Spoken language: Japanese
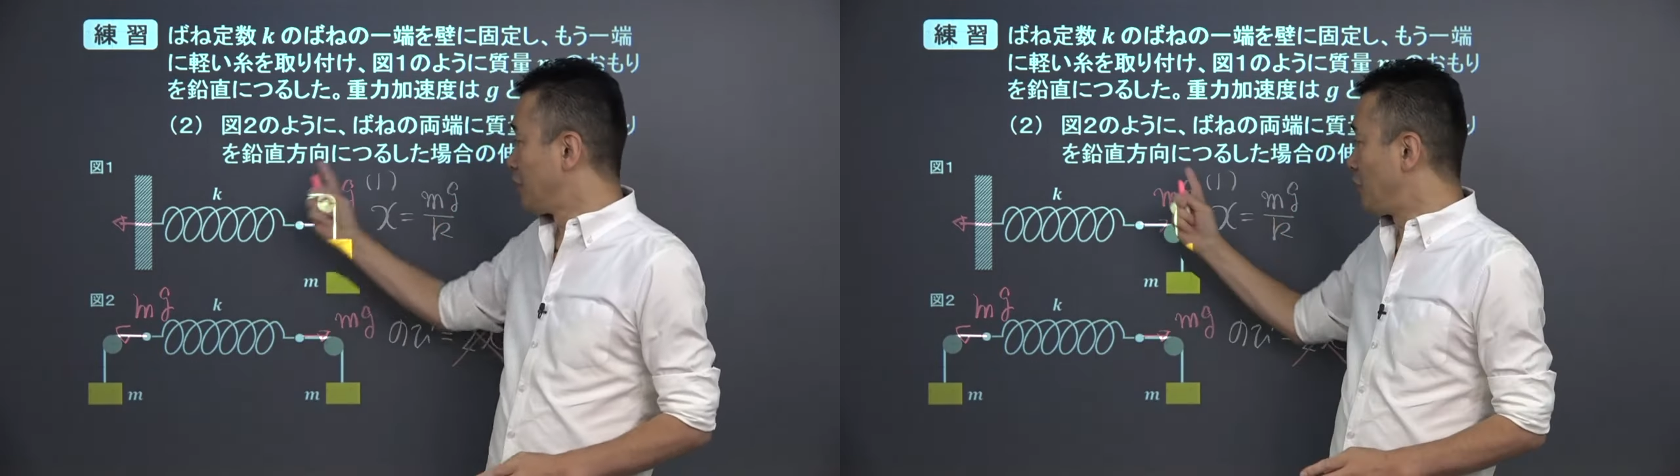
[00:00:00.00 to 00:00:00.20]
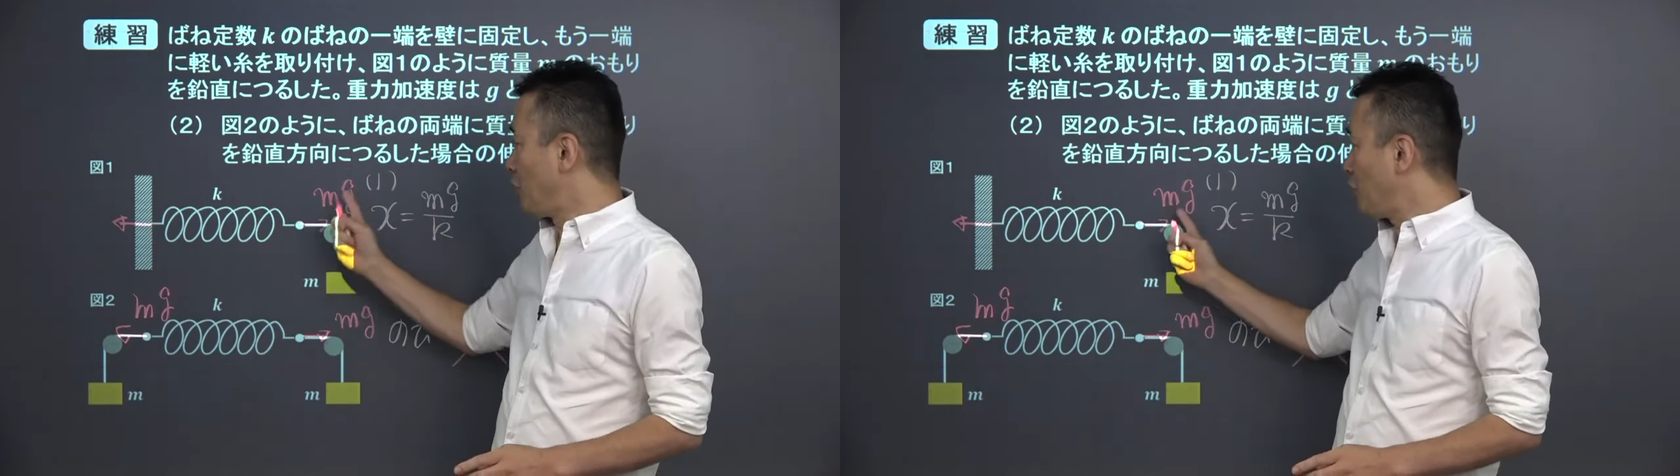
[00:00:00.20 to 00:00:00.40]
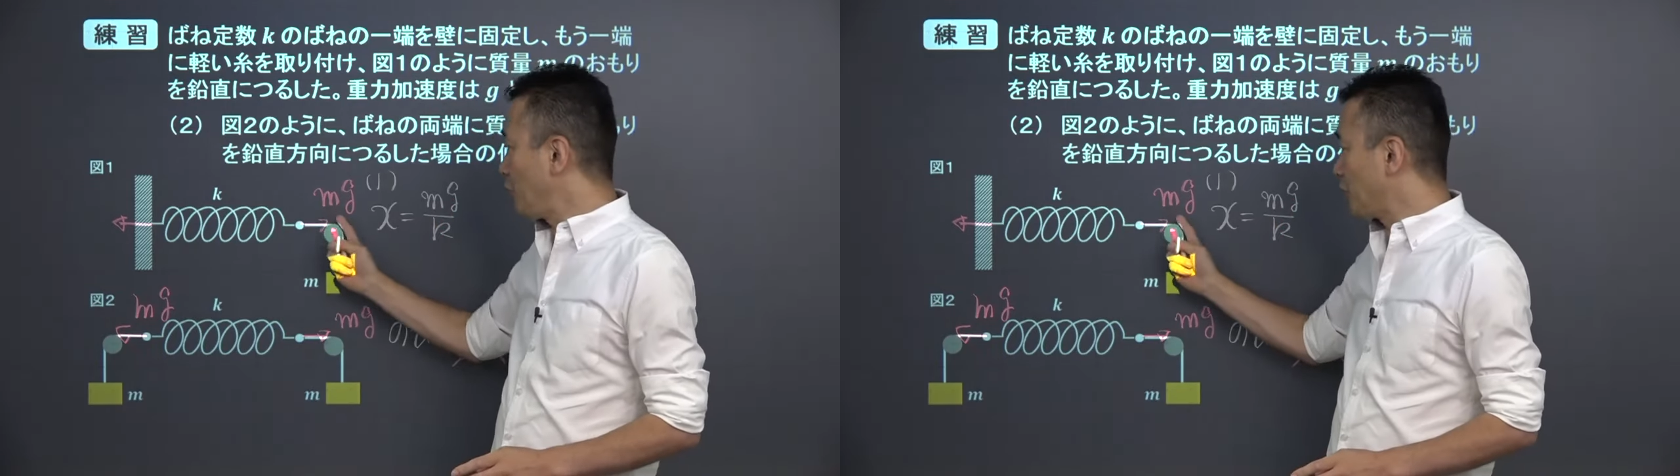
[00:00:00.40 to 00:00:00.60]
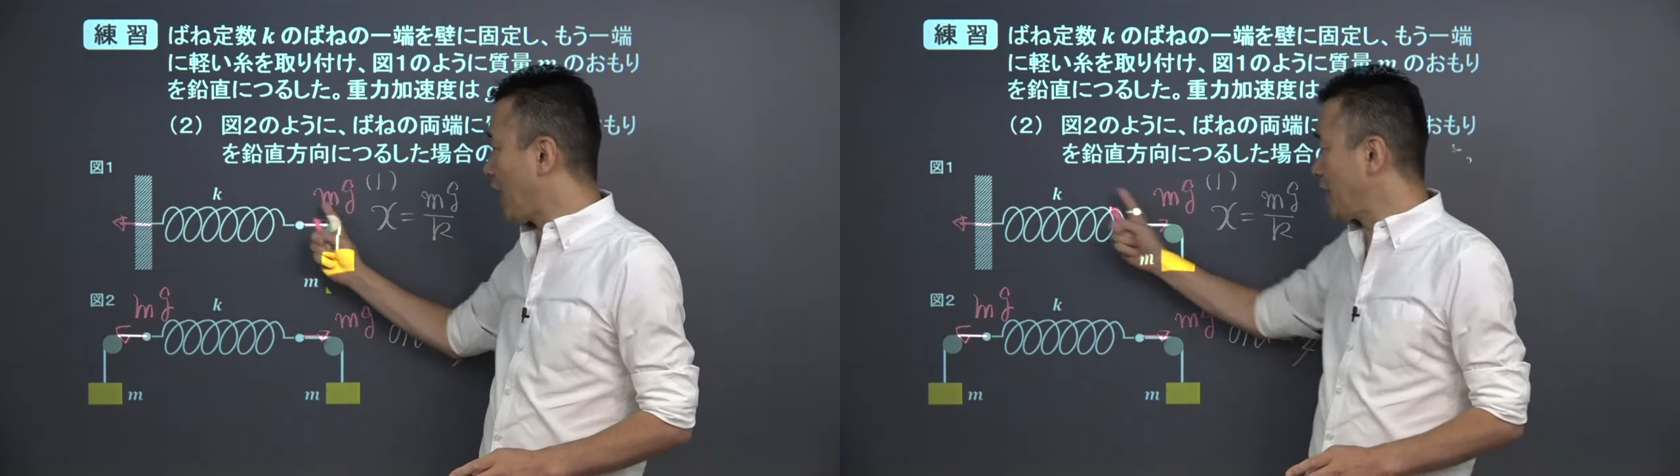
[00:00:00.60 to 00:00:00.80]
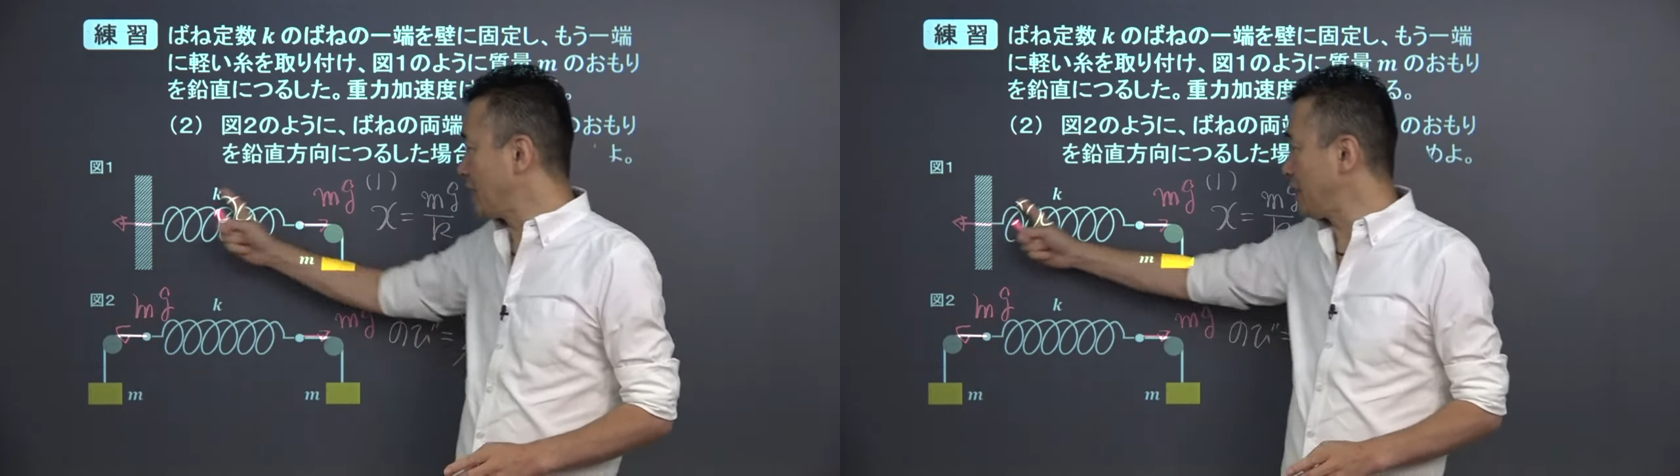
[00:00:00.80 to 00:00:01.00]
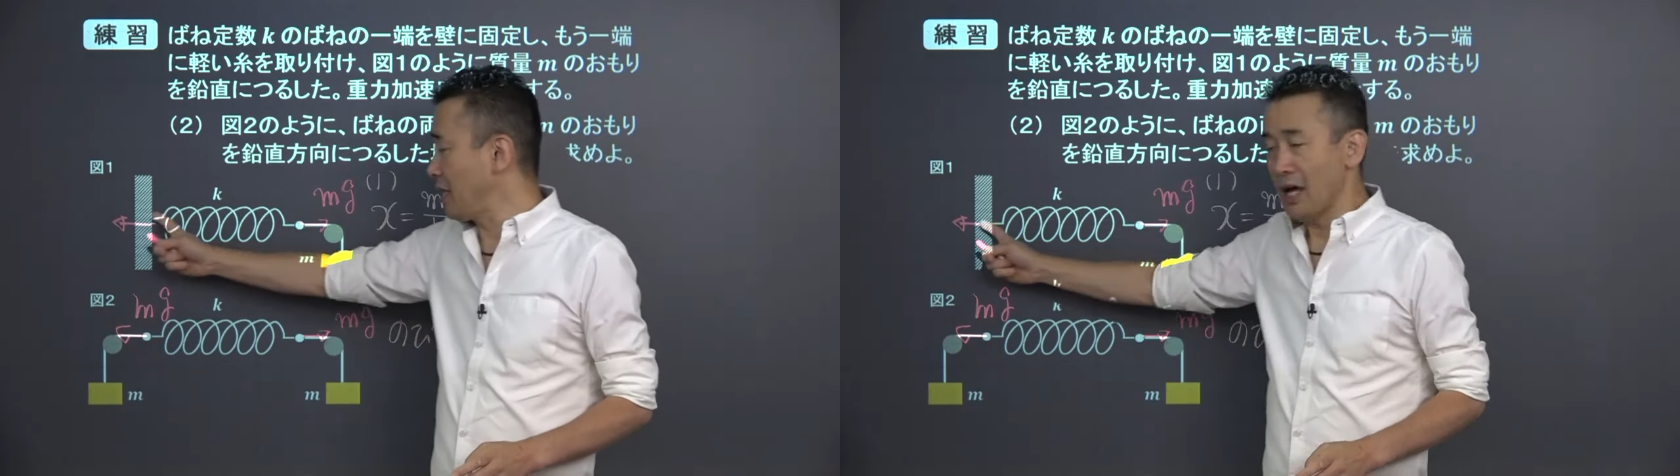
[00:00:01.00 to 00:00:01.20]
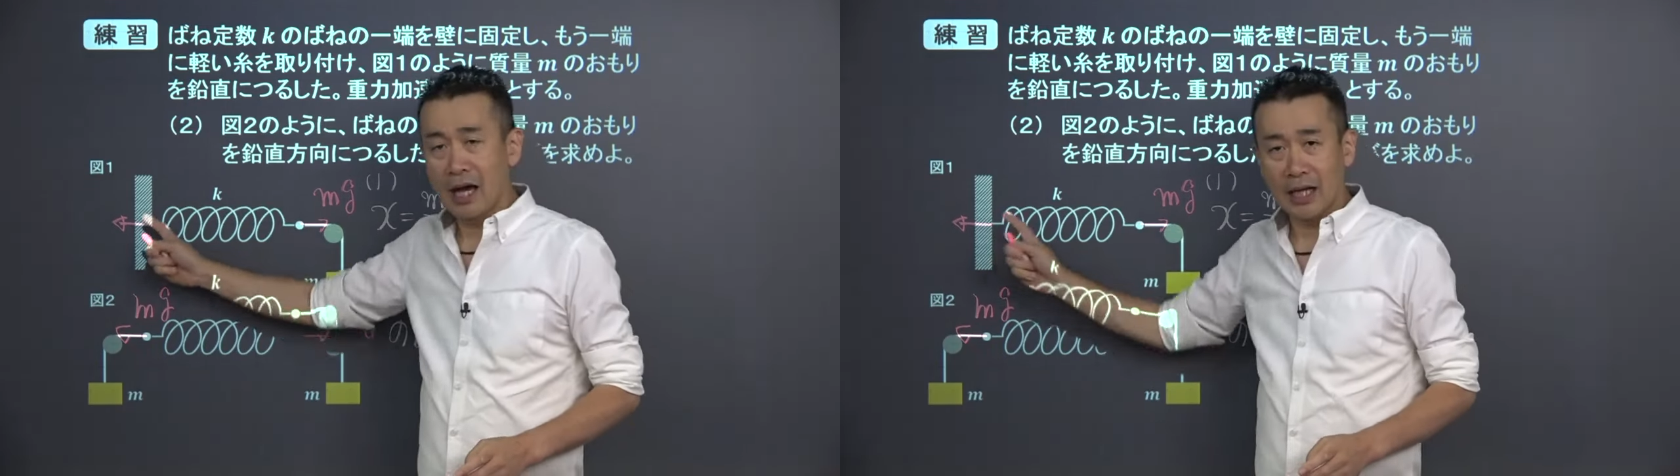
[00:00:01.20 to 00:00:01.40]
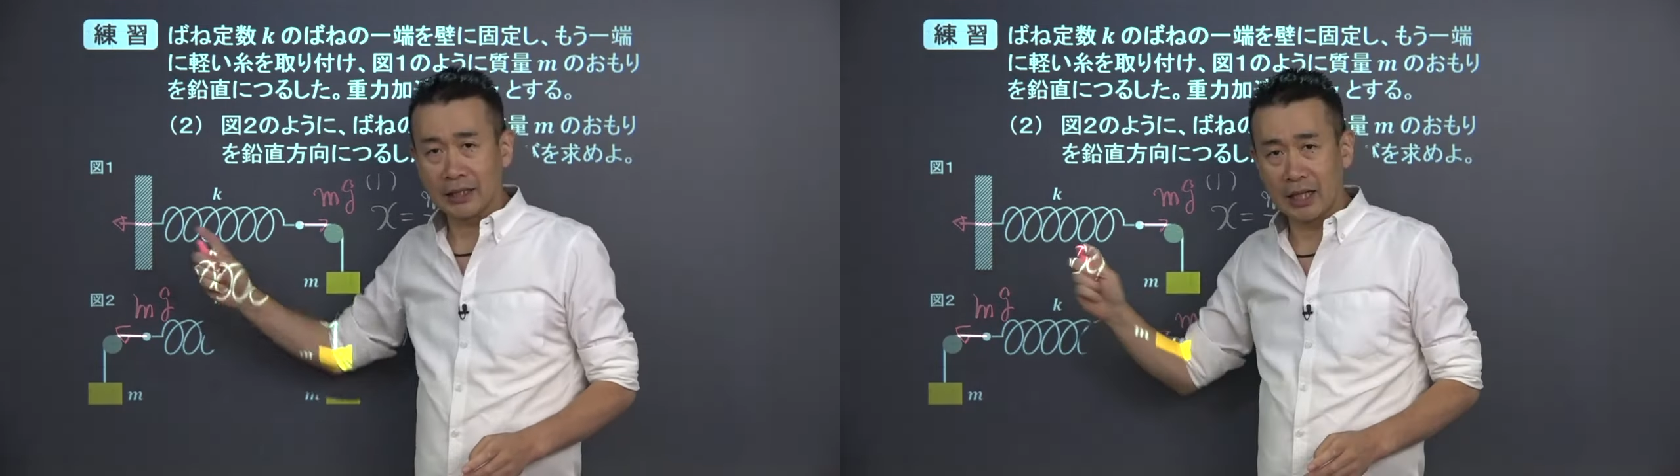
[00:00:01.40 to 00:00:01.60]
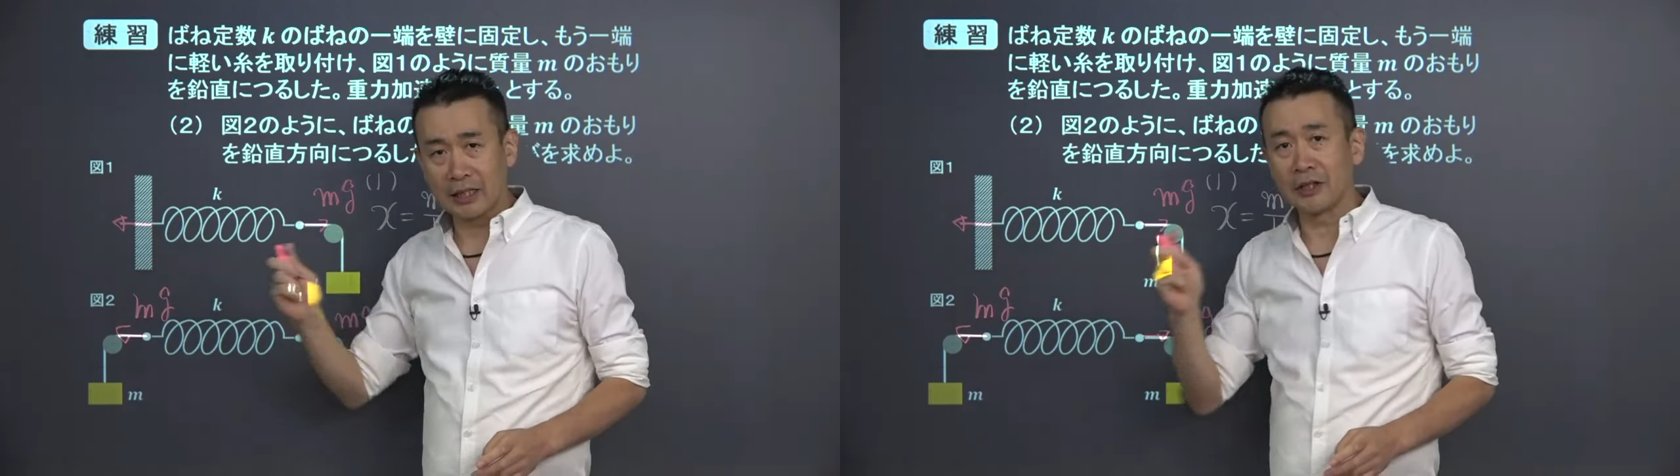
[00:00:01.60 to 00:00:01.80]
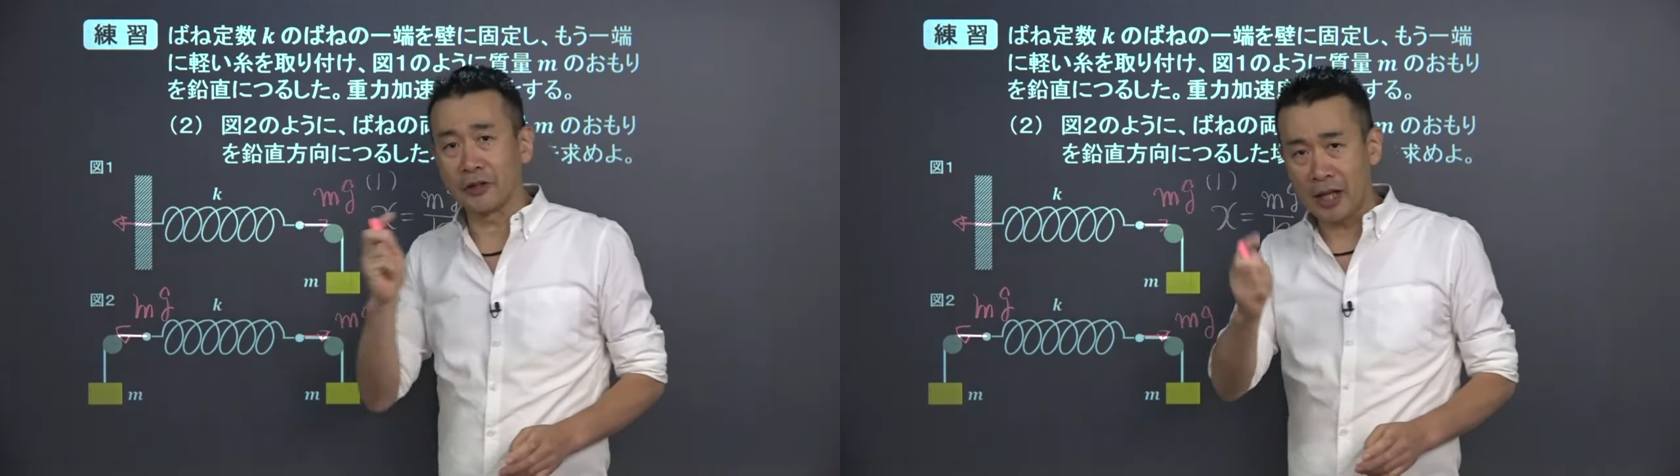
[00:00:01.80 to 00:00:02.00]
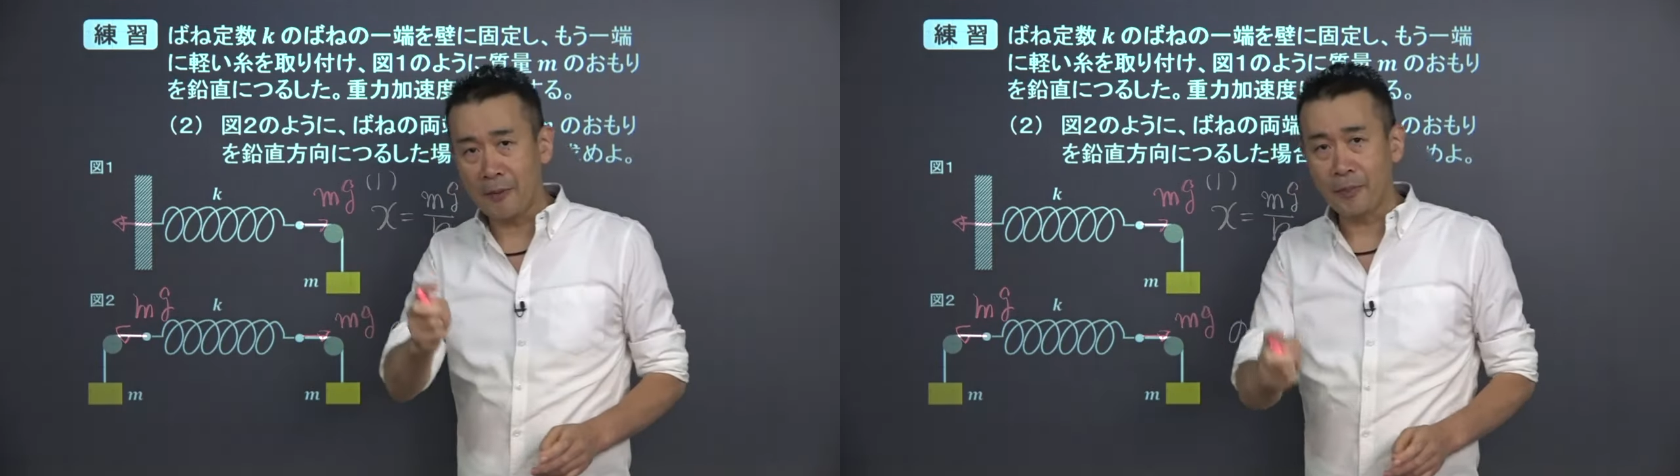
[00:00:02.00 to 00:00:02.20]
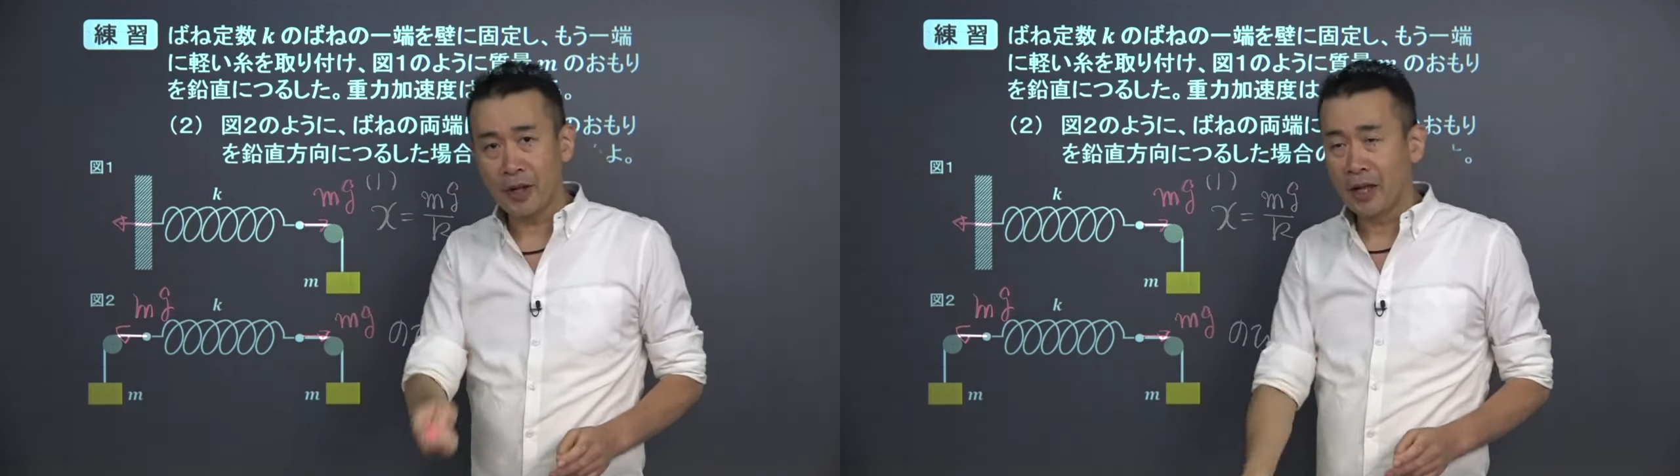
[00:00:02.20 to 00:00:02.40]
両端に働いてんだよね